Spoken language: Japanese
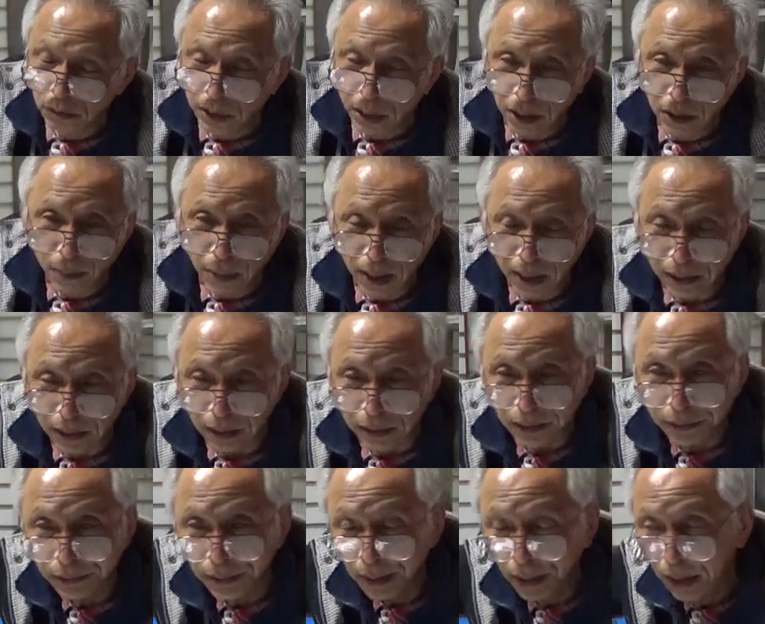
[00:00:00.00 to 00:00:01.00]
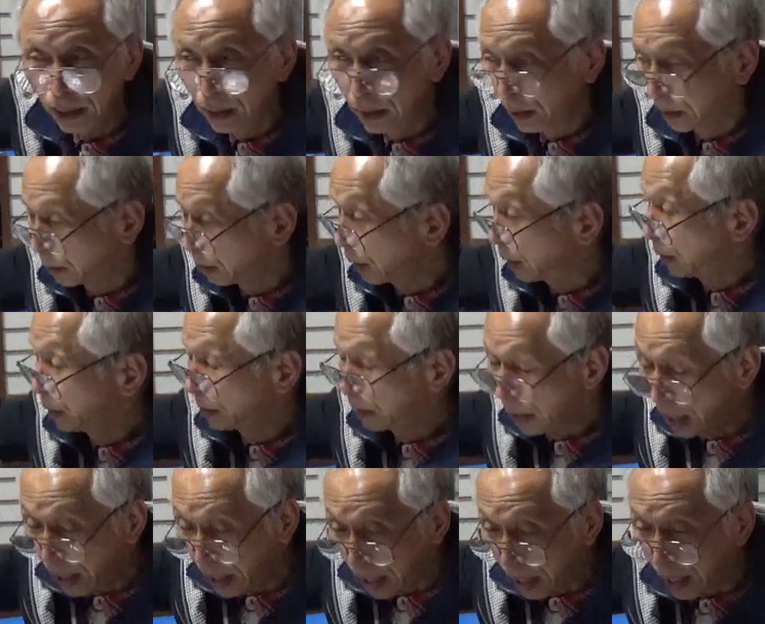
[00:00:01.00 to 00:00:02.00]
海が生まれてですねで
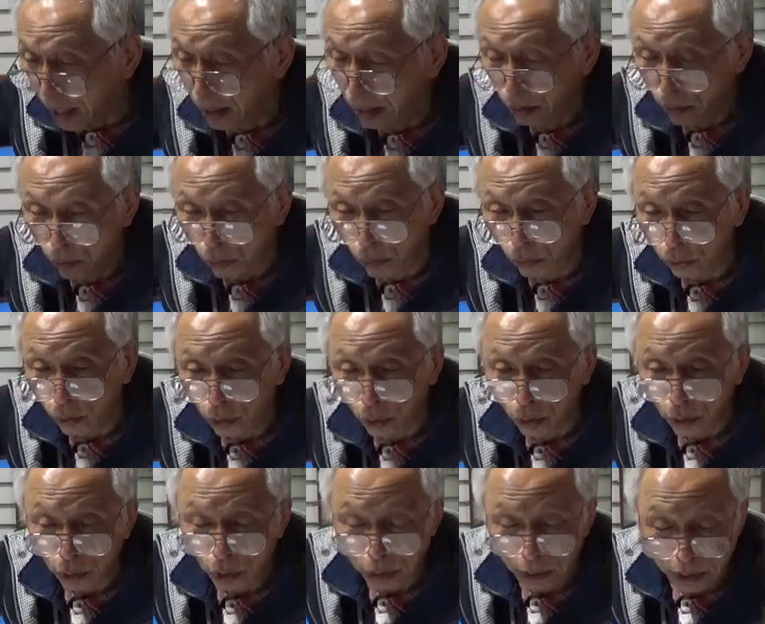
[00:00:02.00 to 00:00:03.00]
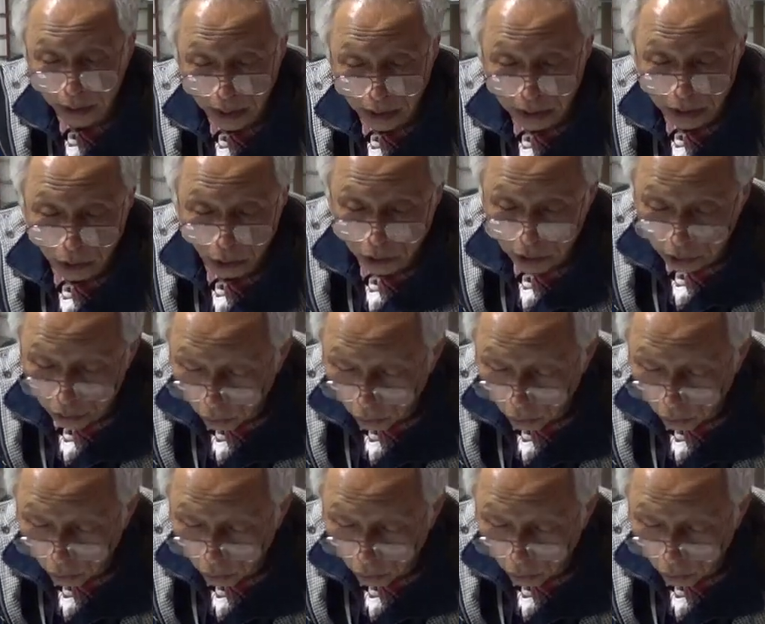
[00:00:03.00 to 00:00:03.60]
だからここの歴史を知っ